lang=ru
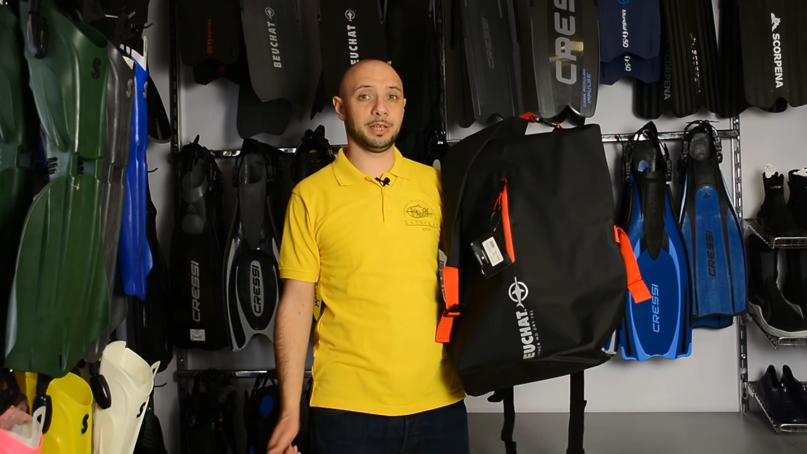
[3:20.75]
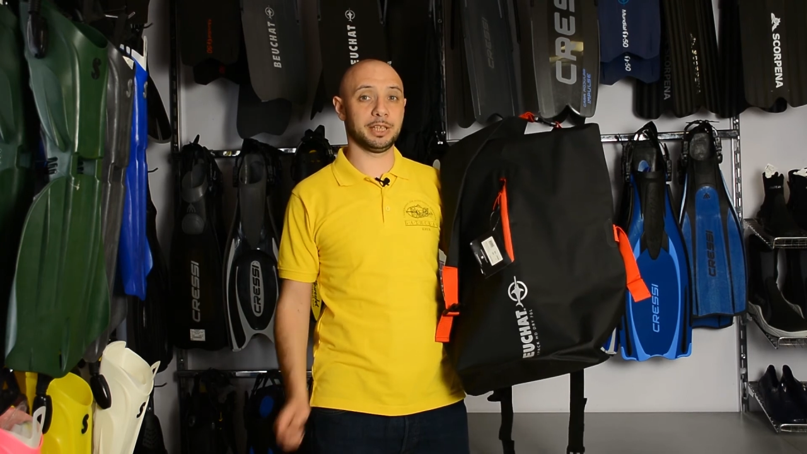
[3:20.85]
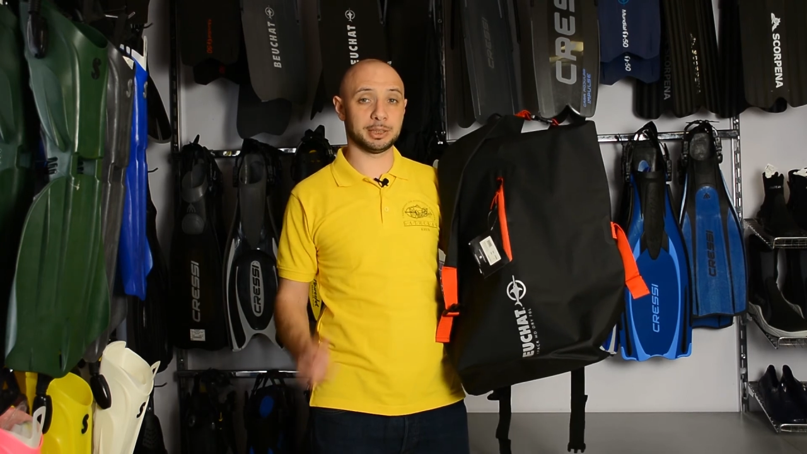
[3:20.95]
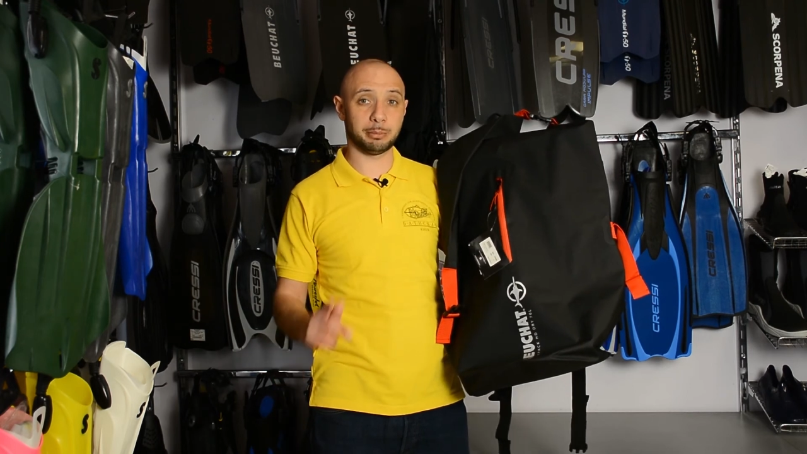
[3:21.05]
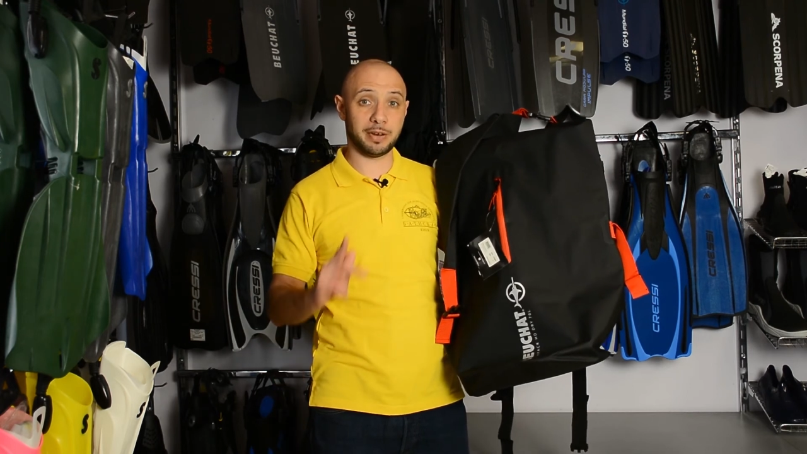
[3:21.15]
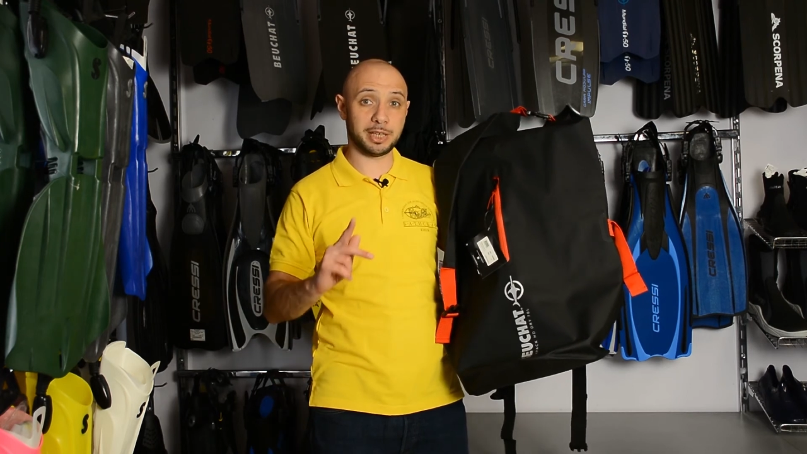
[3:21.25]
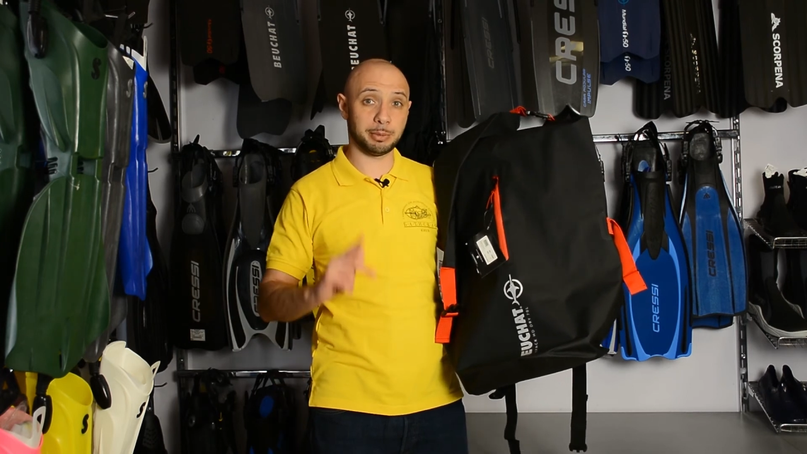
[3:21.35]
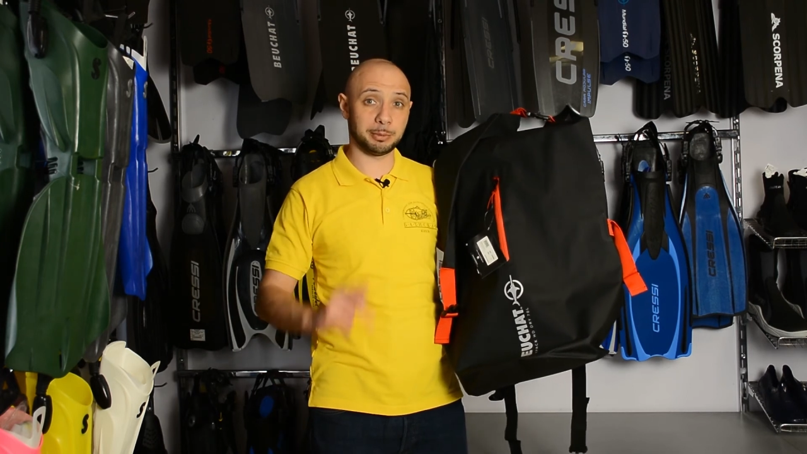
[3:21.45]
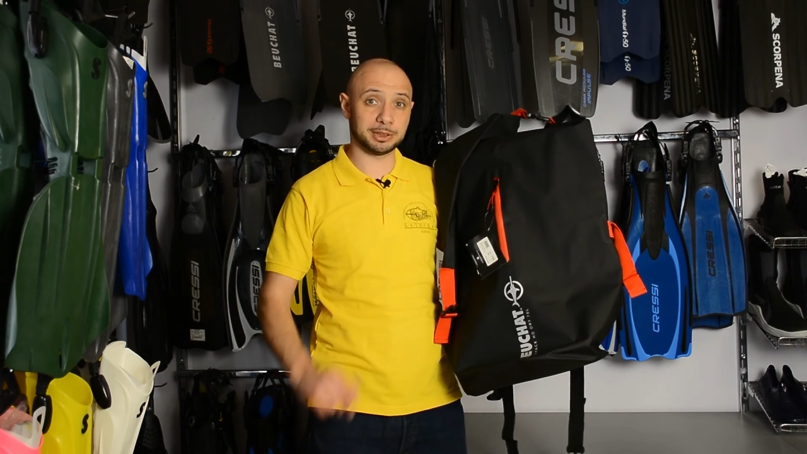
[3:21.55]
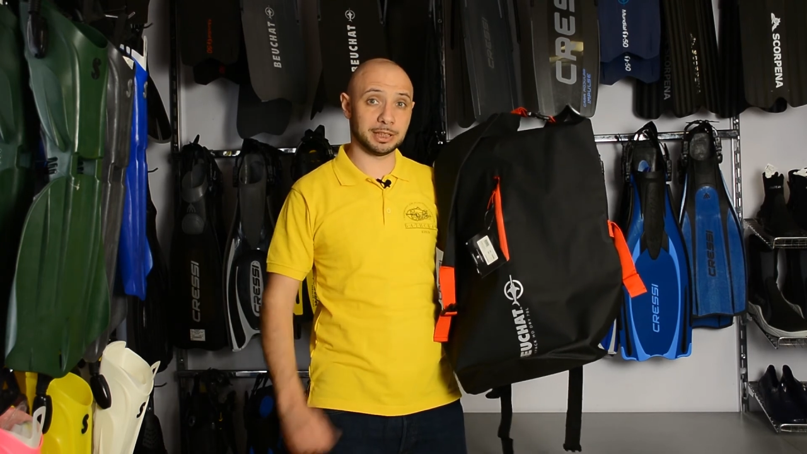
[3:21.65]
Не забывайте
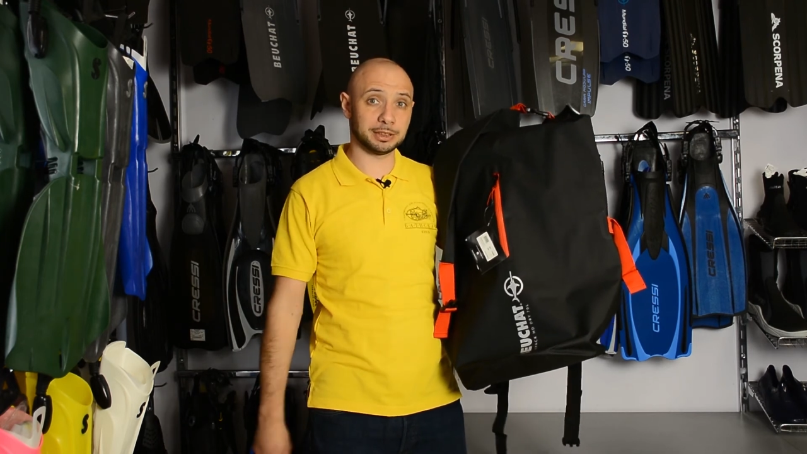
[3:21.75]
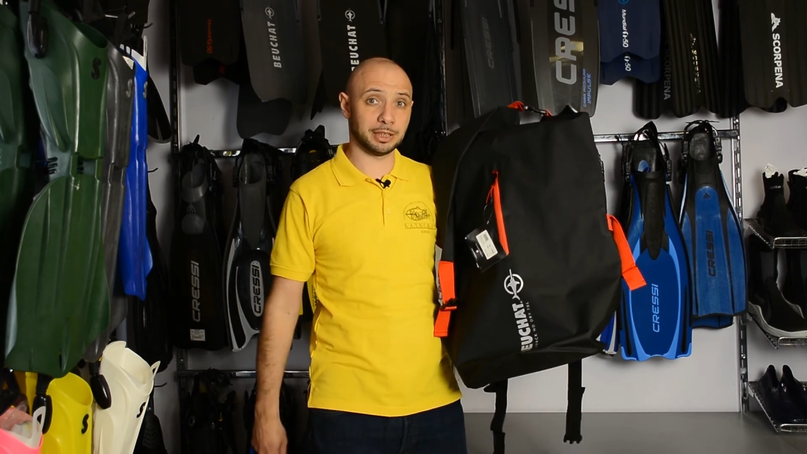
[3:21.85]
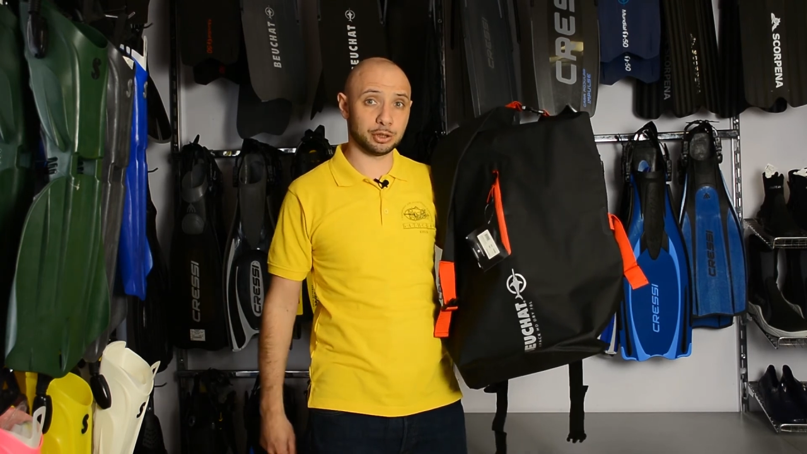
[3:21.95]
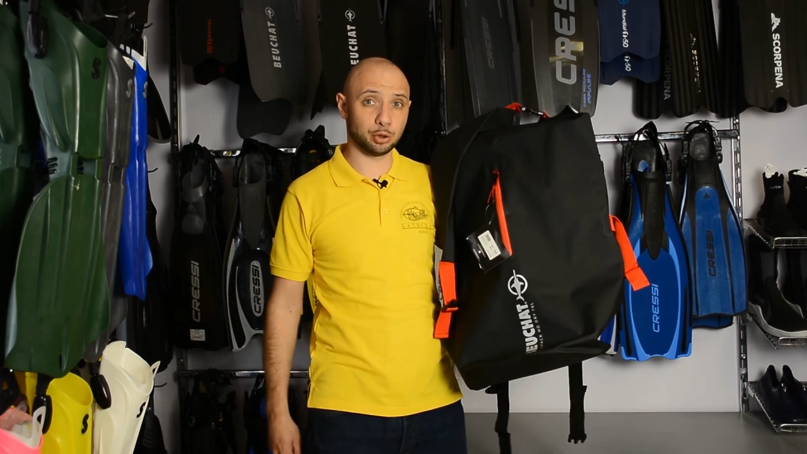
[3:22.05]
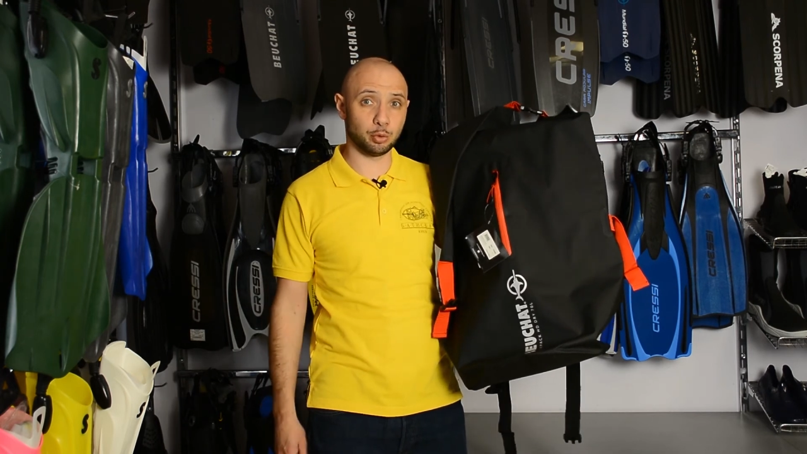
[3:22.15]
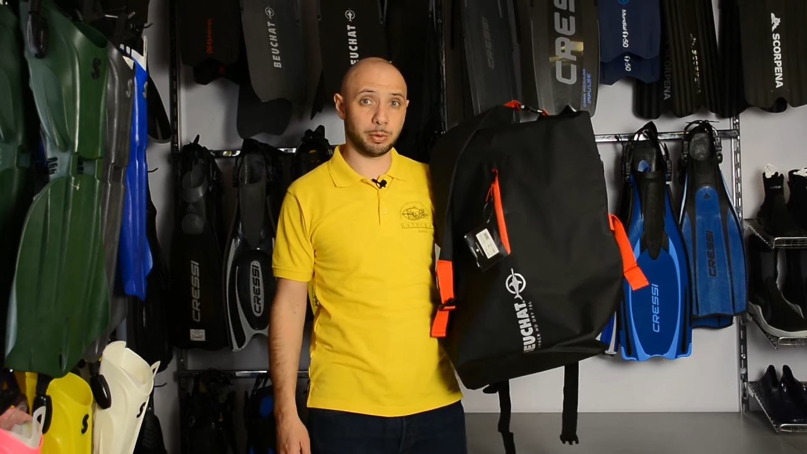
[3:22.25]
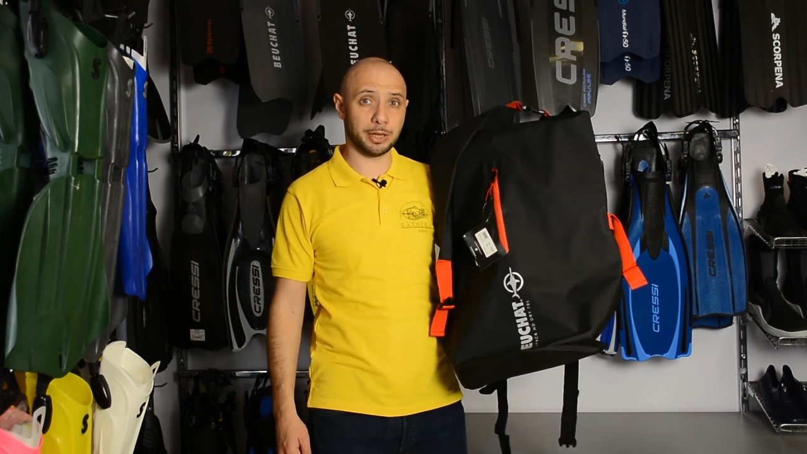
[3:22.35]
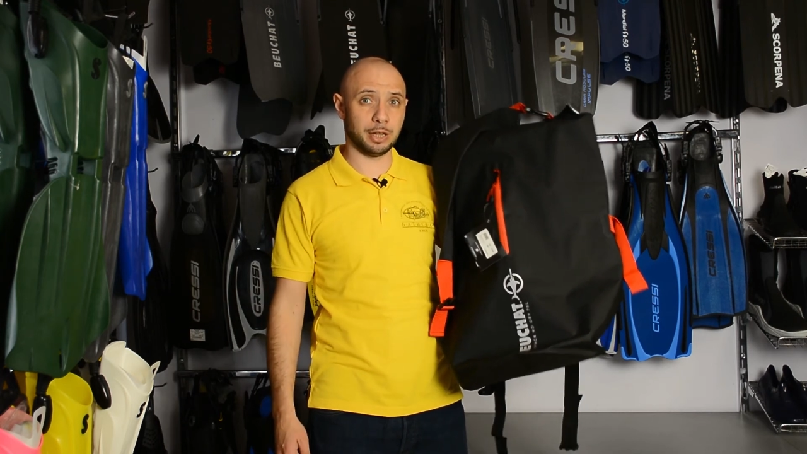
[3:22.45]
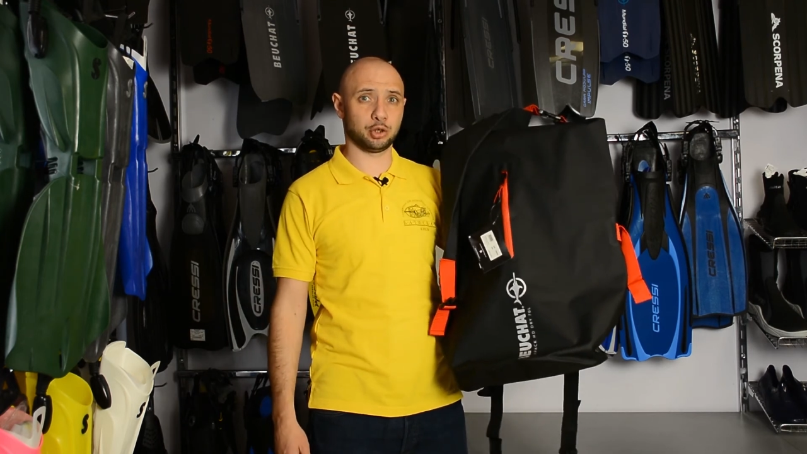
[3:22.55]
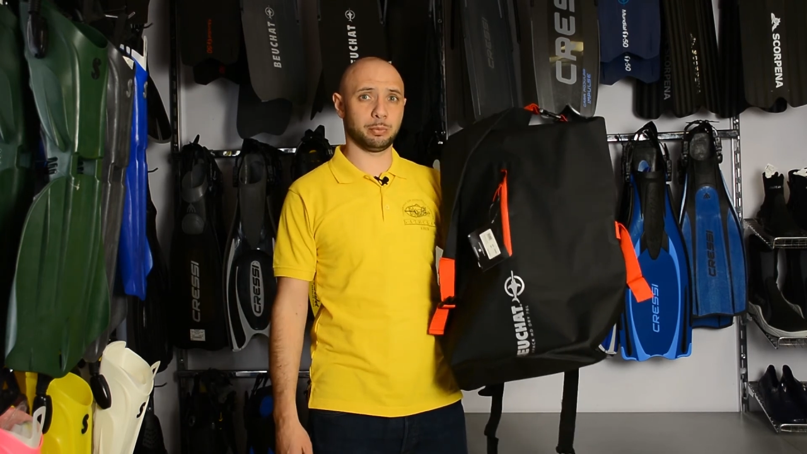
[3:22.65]
подписаться на наш YouTube-канал,